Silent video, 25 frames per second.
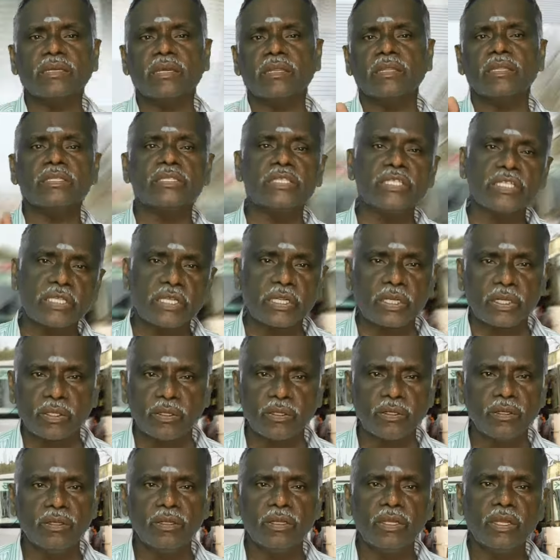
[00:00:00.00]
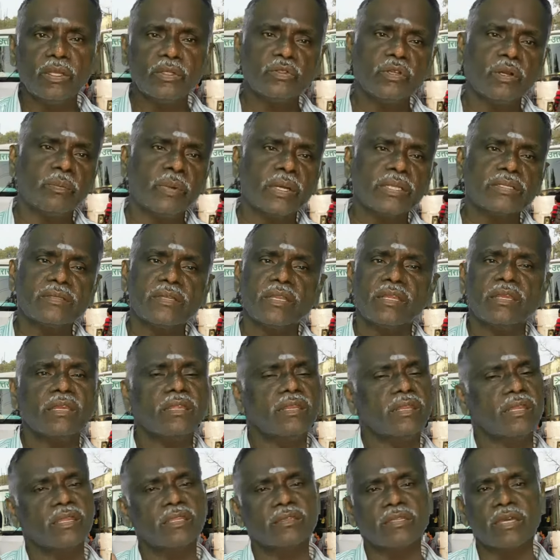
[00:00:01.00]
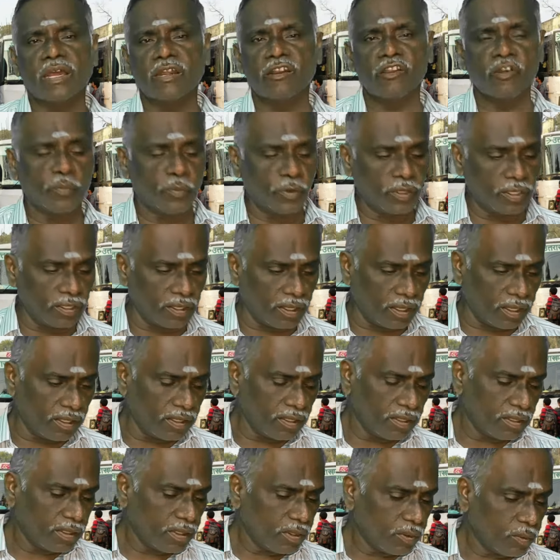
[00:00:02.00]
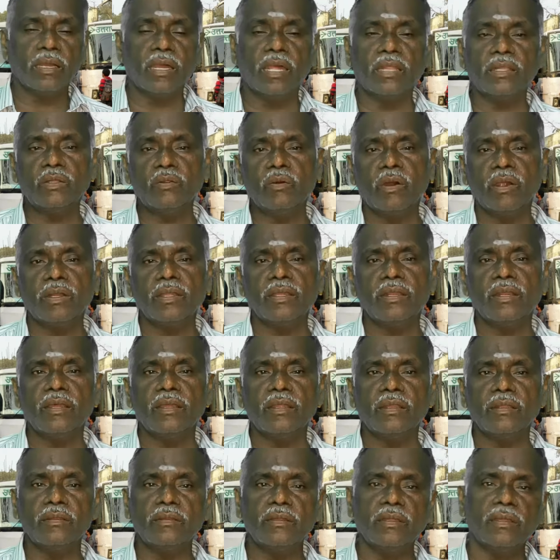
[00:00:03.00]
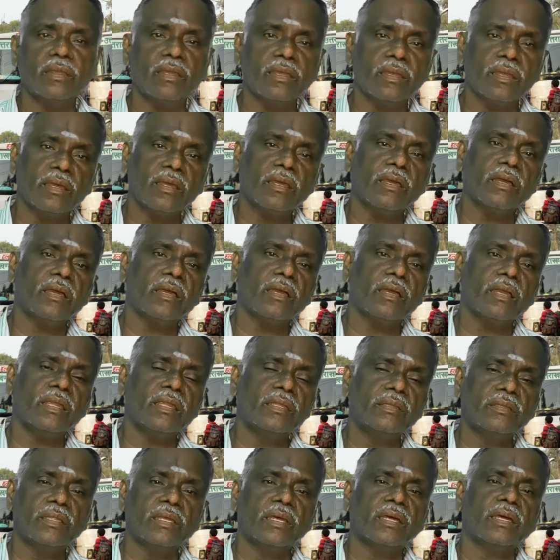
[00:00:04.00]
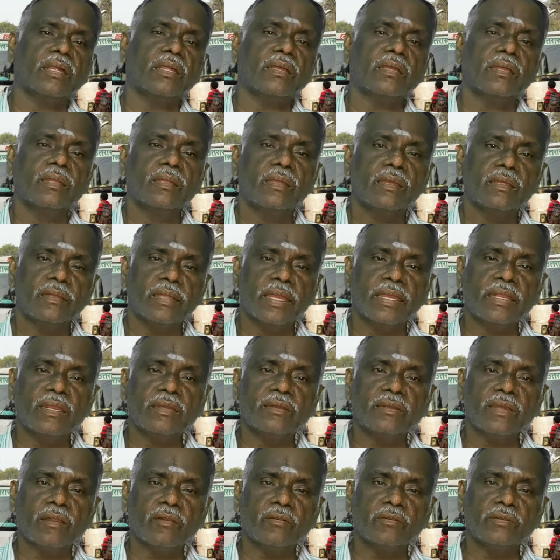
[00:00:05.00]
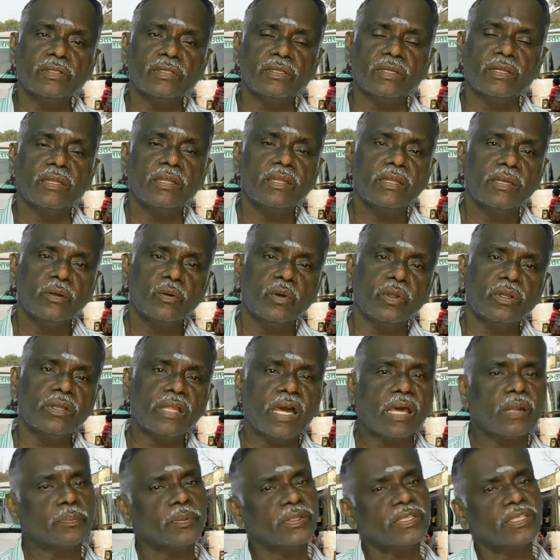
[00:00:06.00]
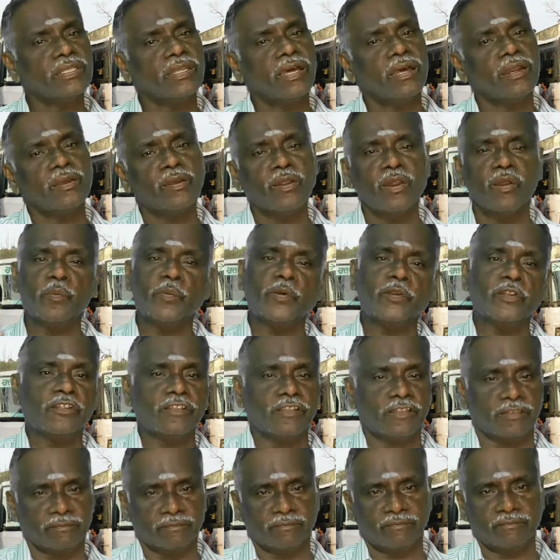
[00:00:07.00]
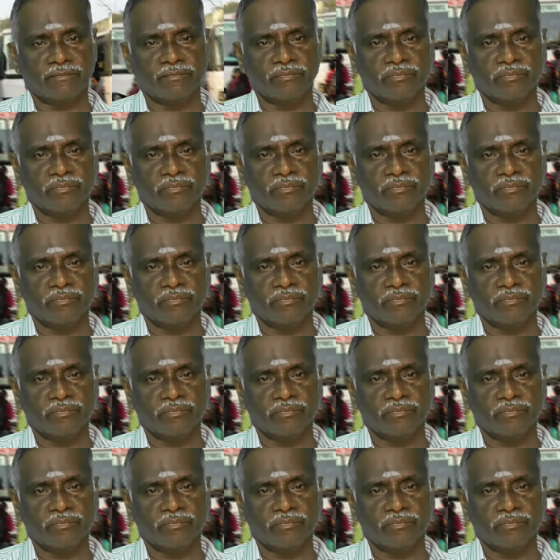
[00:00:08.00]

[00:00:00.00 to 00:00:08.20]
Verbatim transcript: பஸ்ஸுங்கிறது சிக்கனம் ஸோ பஸ்ஸுலையும் நீங்கள் தாராளமாக போய்க்கலாம் ஹல்துவானியில் இருந்து இந்த நைனிட்டால் வந்து ஒரு நாற்பத்தி நாலு கிலோமீட்டர் தான்